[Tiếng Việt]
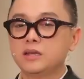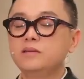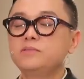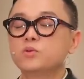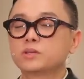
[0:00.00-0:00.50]

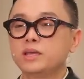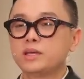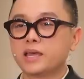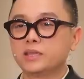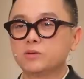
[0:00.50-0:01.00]
Đến với cuộc thi
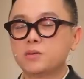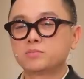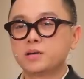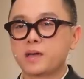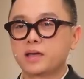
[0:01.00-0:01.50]
này, tôi
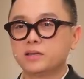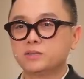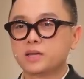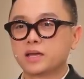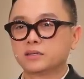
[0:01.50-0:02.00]
mong các bạn
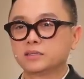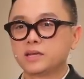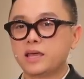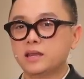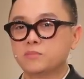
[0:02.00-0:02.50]
hiểu rằng
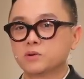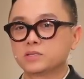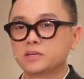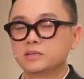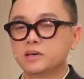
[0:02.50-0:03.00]
đây là
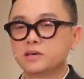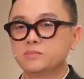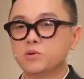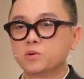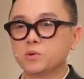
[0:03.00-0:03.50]
một sân
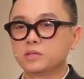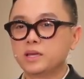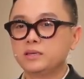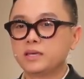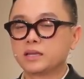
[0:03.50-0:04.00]
chơi, một cuộc
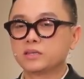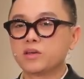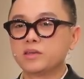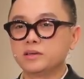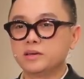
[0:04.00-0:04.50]
thi dành
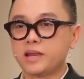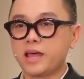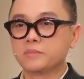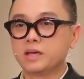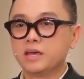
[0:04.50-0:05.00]
cho những người
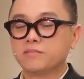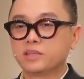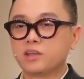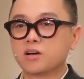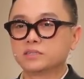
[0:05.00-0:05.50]
đẹp
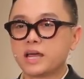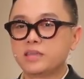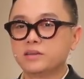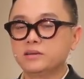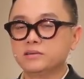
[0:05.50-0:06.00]
và chọn ra
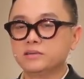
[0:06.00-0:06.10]
những